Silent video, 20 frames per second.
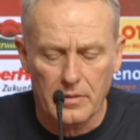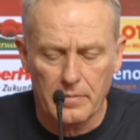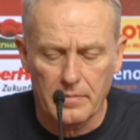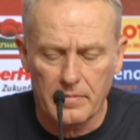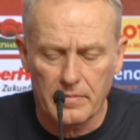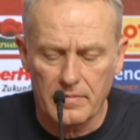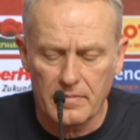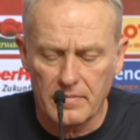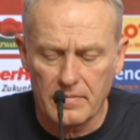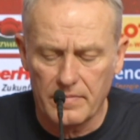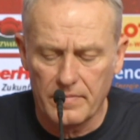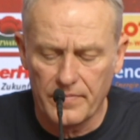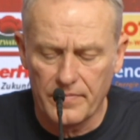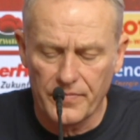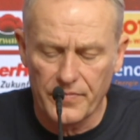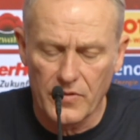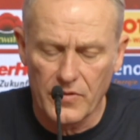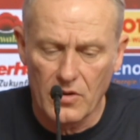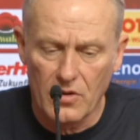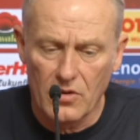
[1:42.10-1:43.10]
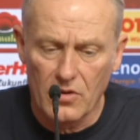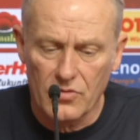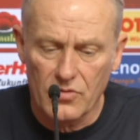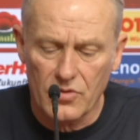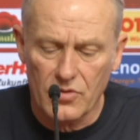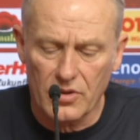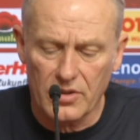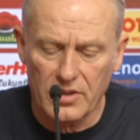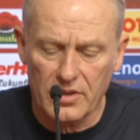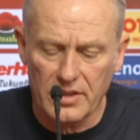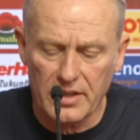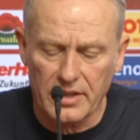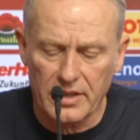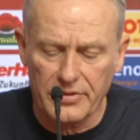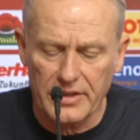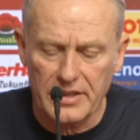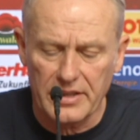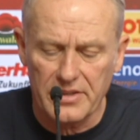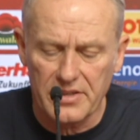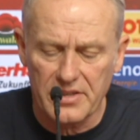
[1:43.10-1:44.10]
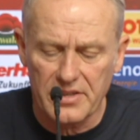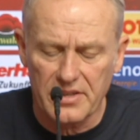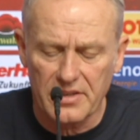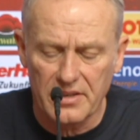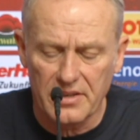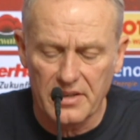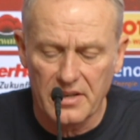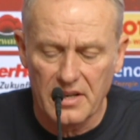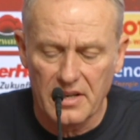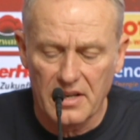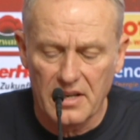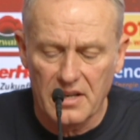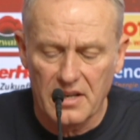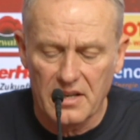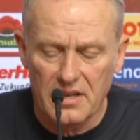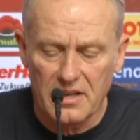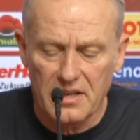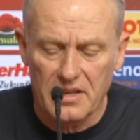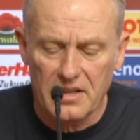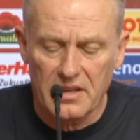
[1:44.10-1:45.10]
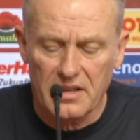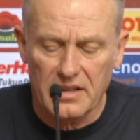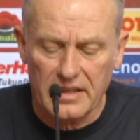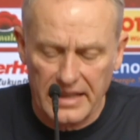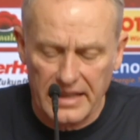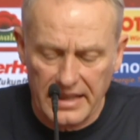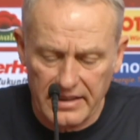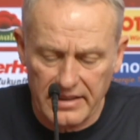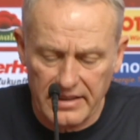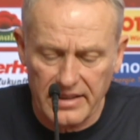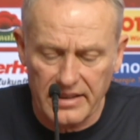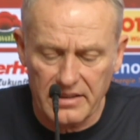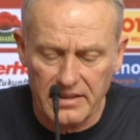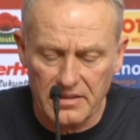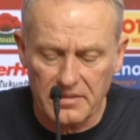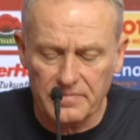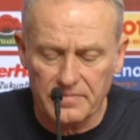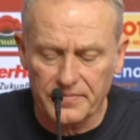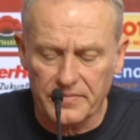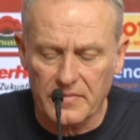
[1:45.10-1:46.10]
ähm, sondern ich finde es richtig,